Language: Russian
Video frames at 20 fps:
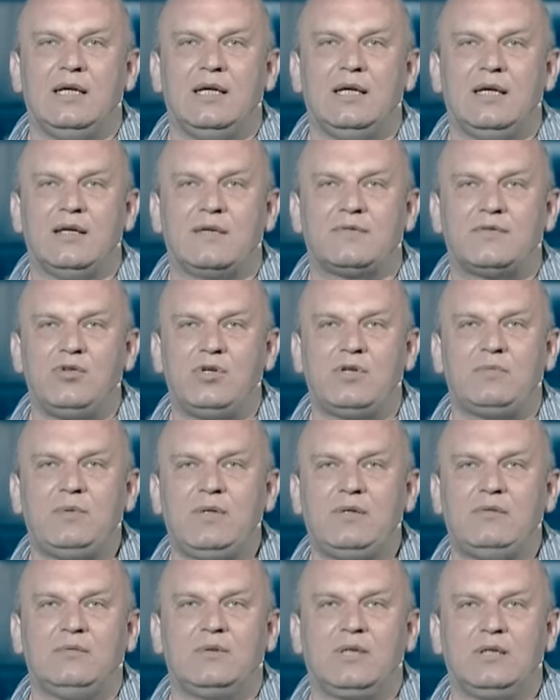Э, в
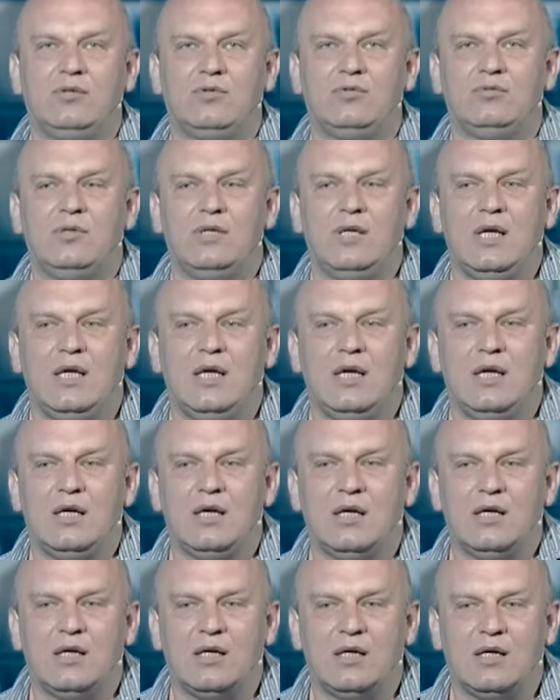1941 году
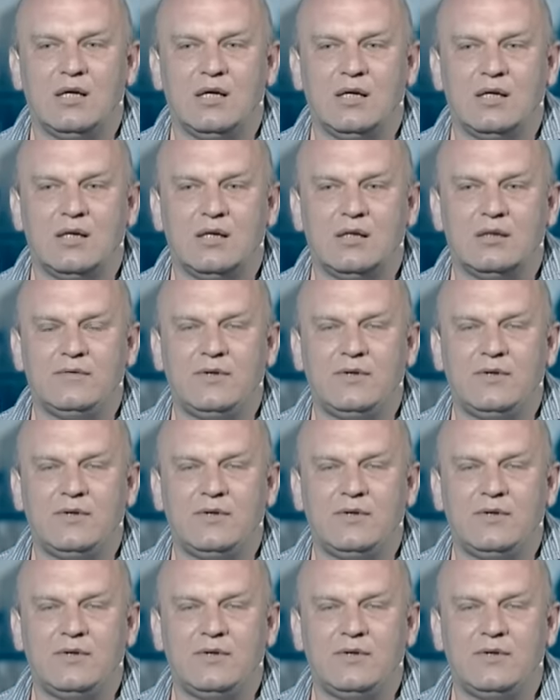Э,